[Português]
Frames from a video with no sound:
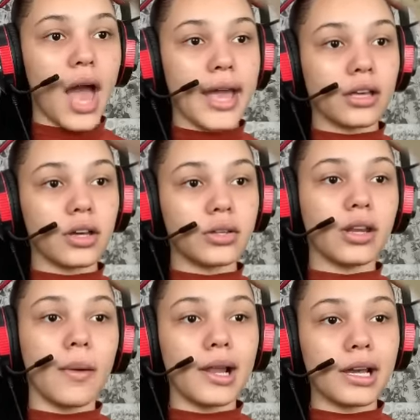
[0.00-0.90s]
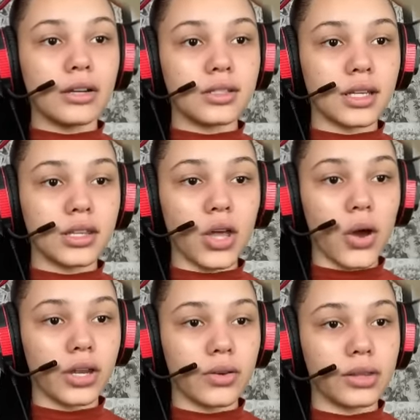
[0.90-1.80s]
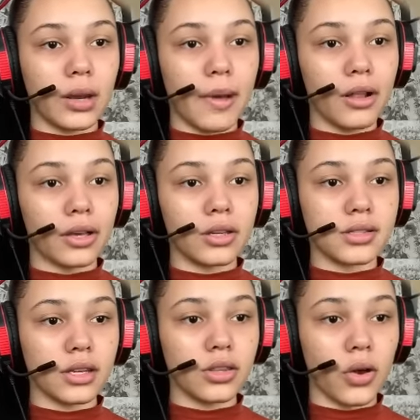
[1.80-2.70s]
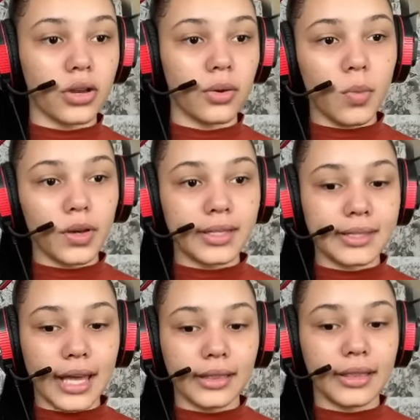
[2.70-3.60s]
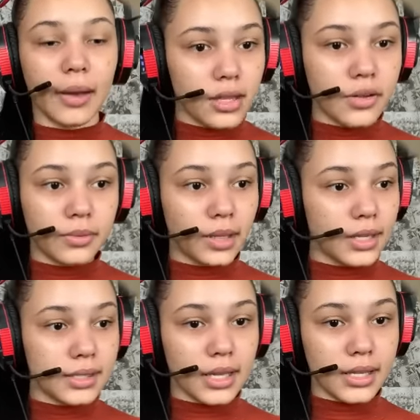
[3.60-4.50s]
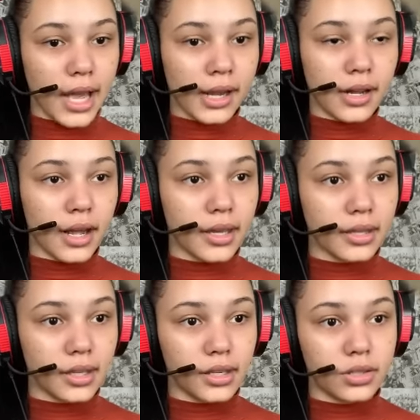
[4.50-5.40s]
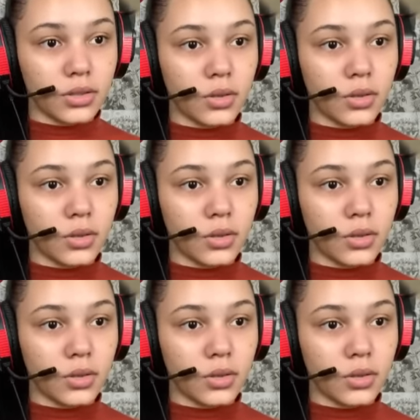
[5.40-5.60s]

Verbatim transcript: Ai, agora eu trabalho aqui no escritório. Eu trabalho aqui no escritório. Como que senta? Não tem sentar. Ai, que triste.